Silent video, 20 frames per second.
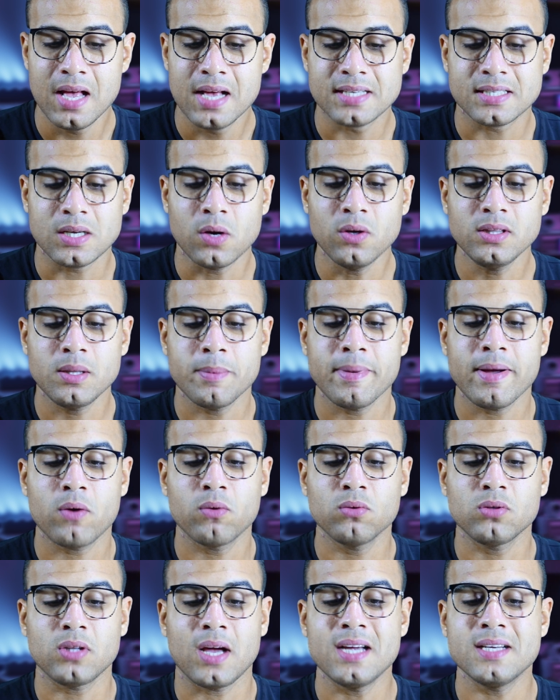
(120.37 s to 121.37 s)
سواء انت بقى
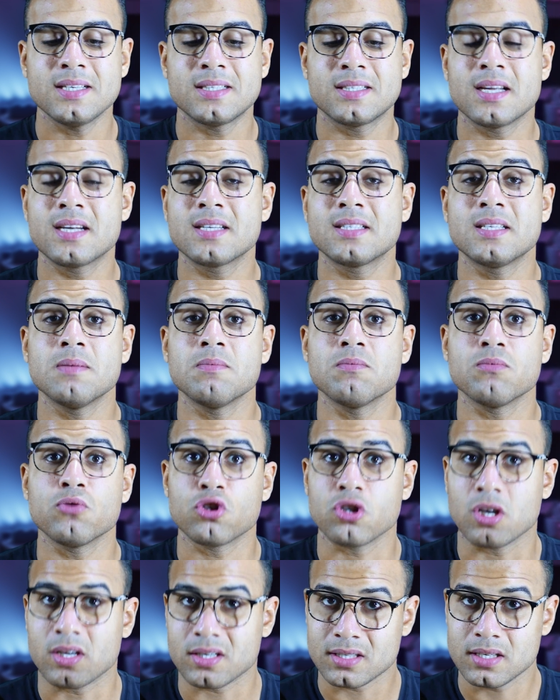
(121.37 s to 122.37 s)
كنت عايز ترسم
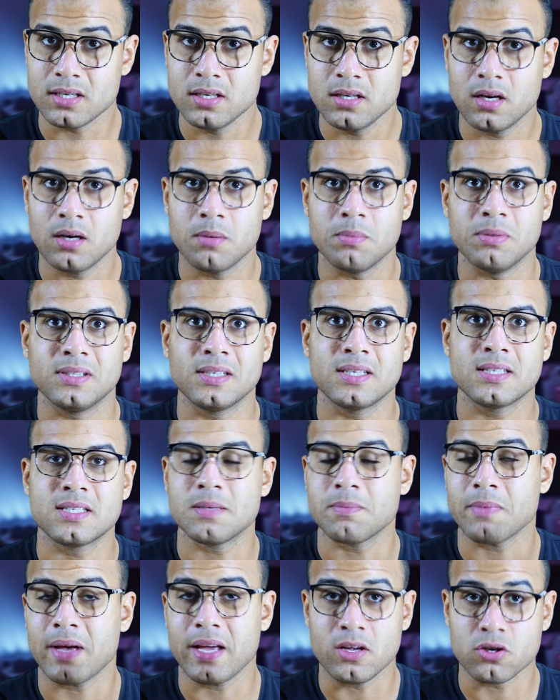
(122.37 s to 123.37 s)
شخصيه
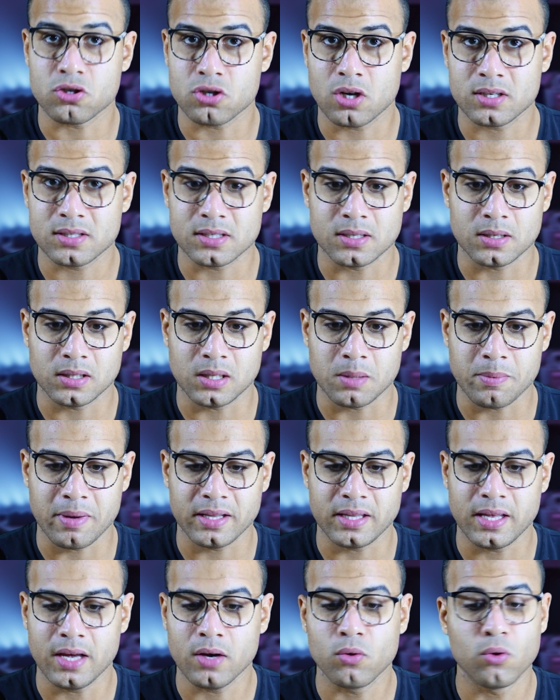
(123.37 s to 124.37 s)
بترسم اي شخص انت
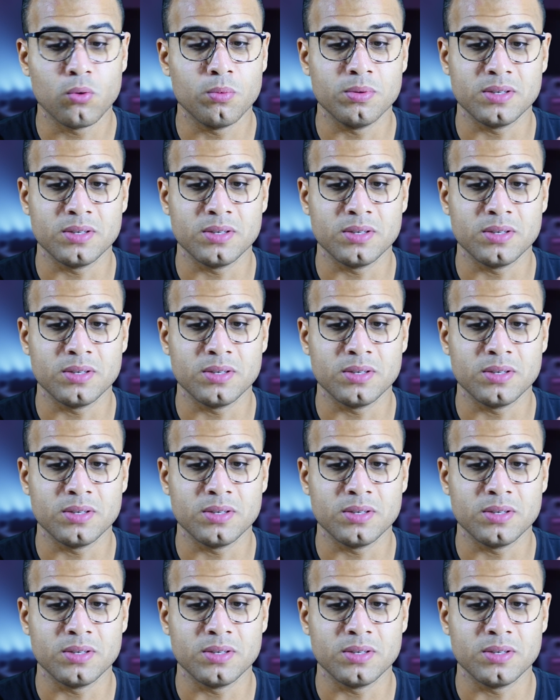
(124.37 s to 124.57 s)
محتاجه